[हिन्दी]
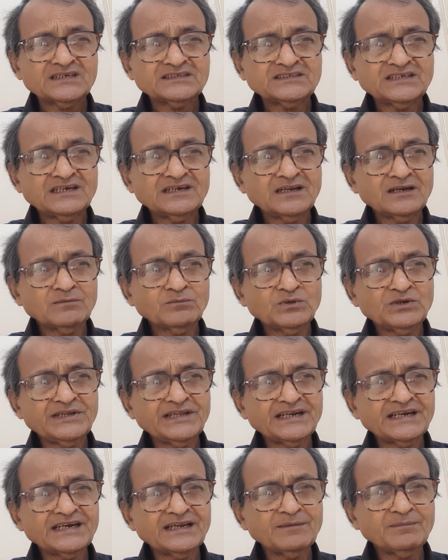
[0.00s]
जनरल
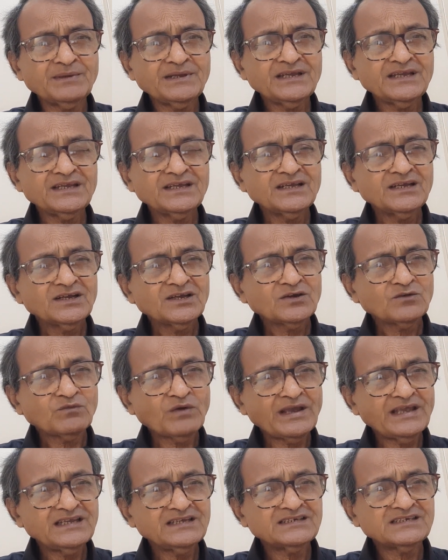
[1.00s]
मुनीर ने भी
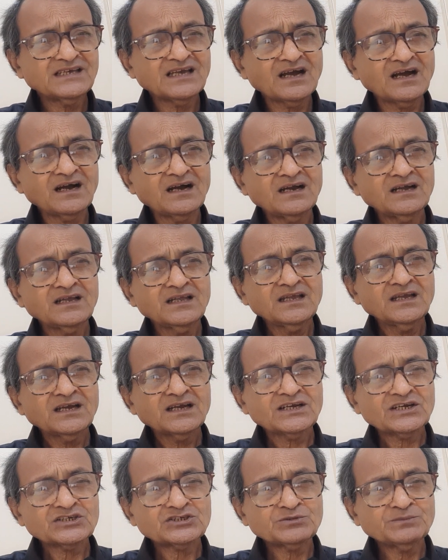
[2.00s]
वही किया
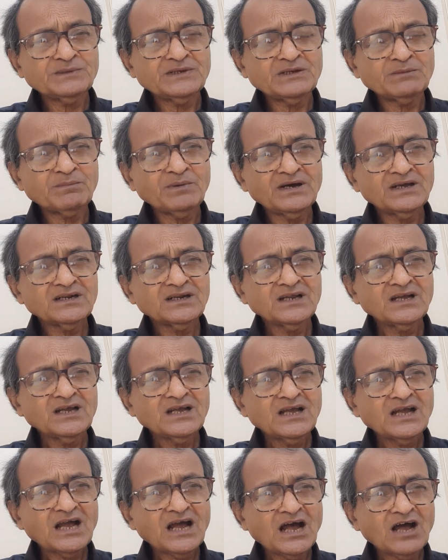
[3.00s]
कश्मीर पर
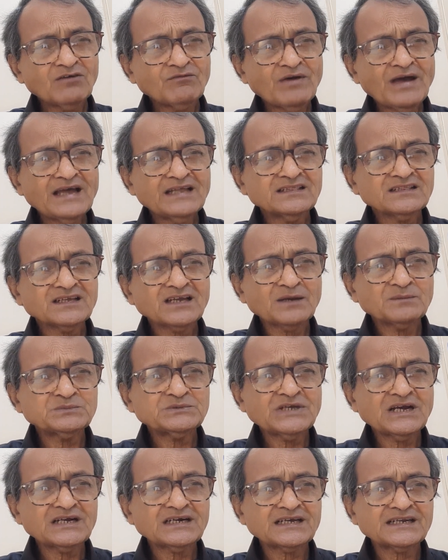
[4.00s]
अवैध
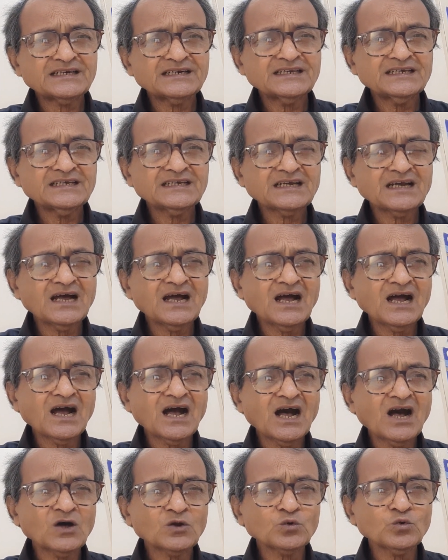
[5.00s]
कब्जा करने का
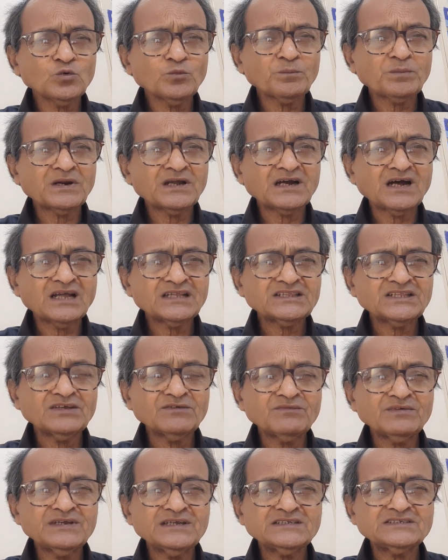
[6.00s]
आरोप लगाते
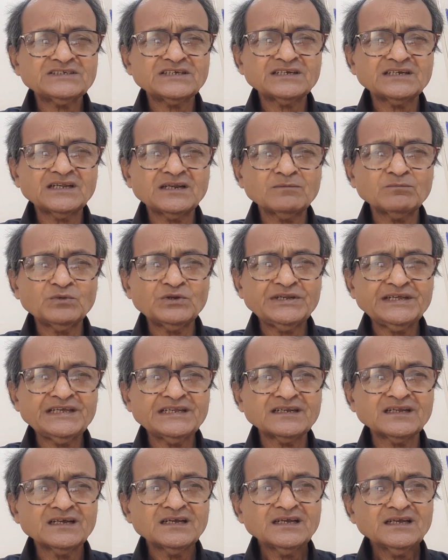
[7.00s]
हुए जनरल
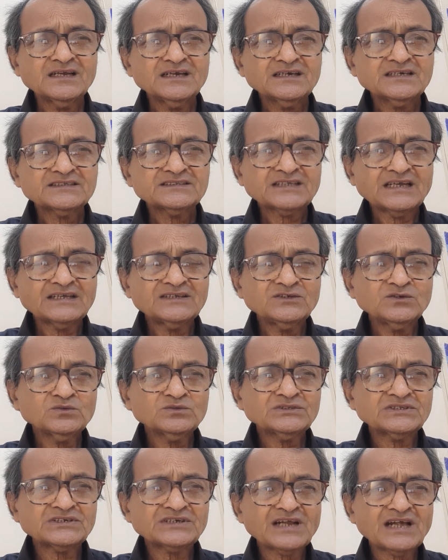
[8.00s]
मुनीर
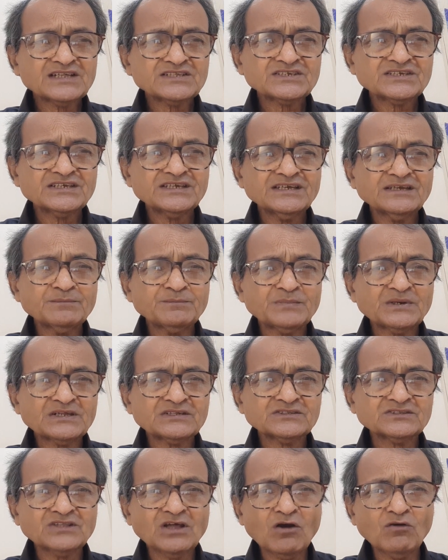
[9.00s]
संयुक्त राष्ट्र के
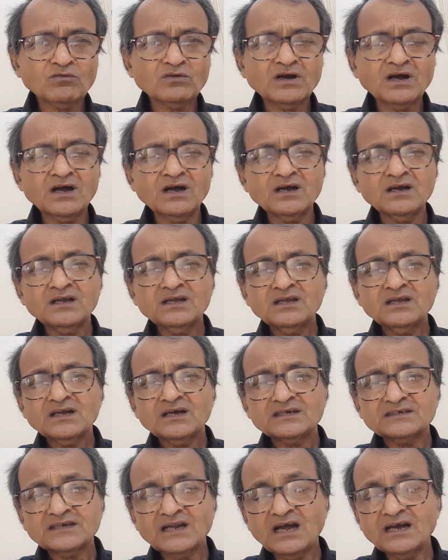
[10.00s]
प्रस्ताव का
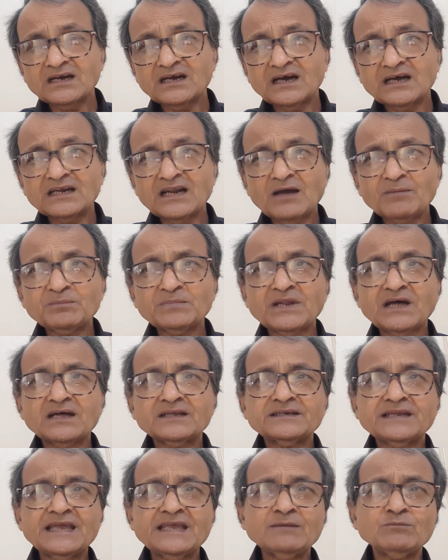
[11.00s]
राग अलापना
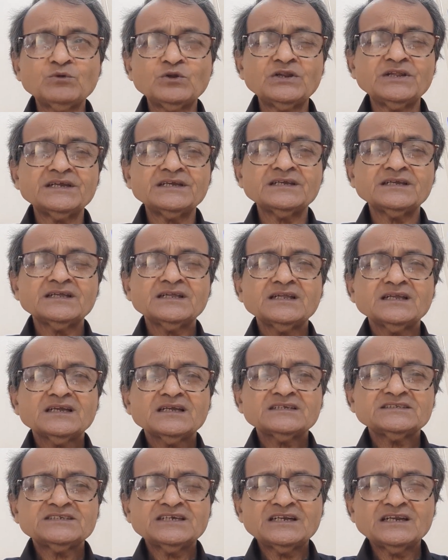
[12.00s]
नहीं भूले
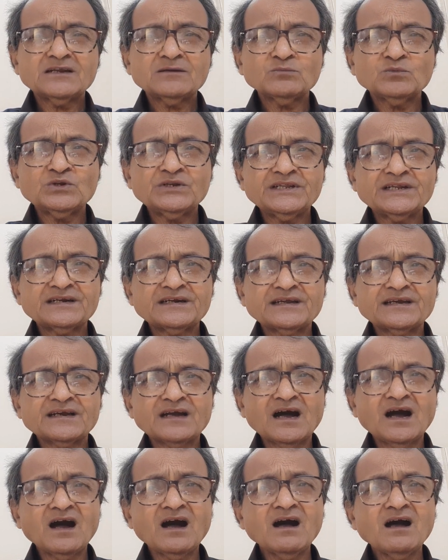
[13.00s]
जनरल मुनीर ने
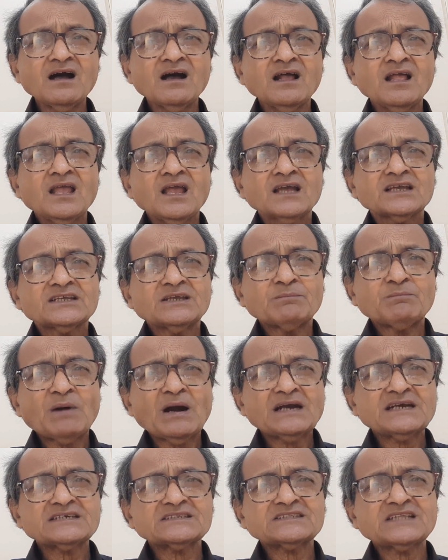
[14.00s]
कहा कि
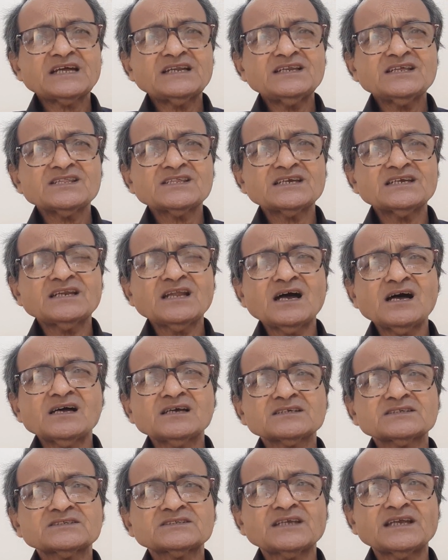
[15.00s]
पाकिस्तानी सेना
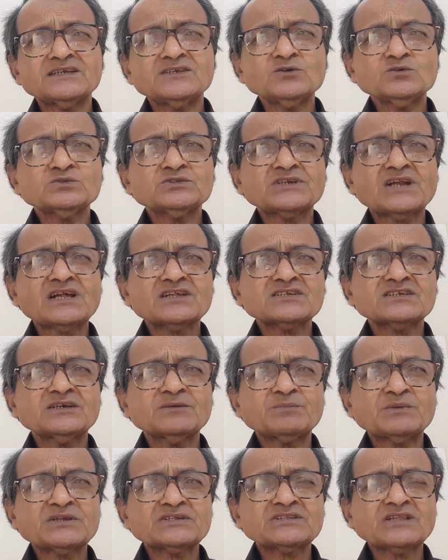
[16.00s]
संयुक्त राष्ट्र के
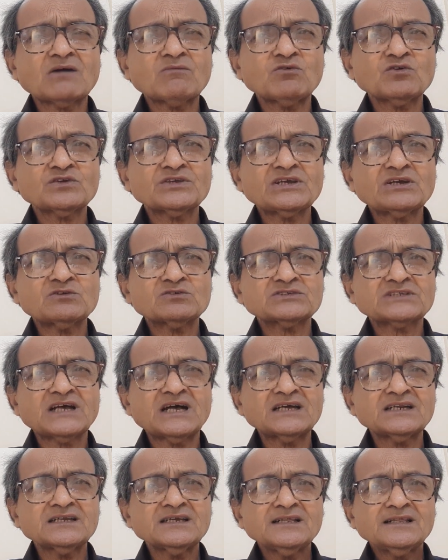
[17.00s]
प्रस्तावों के
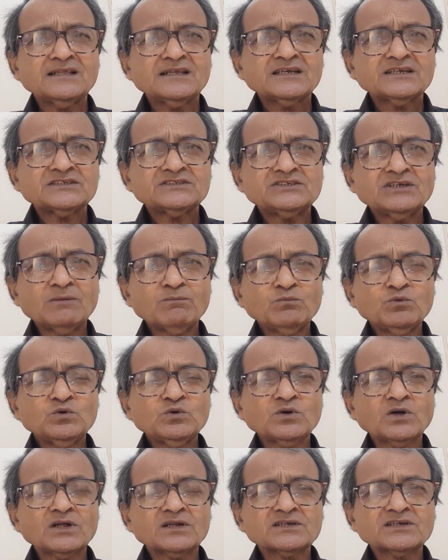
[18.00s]
अनुसार जम्मू
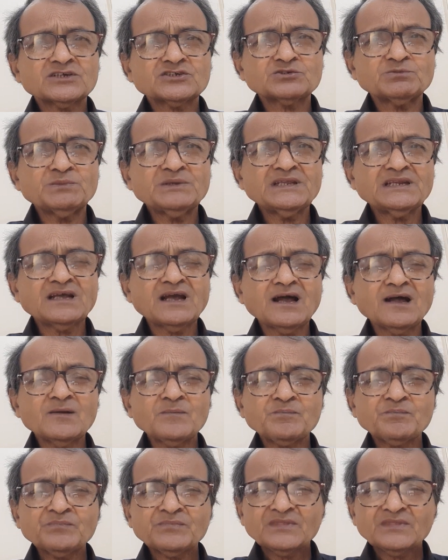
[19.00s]
और कश्मीर का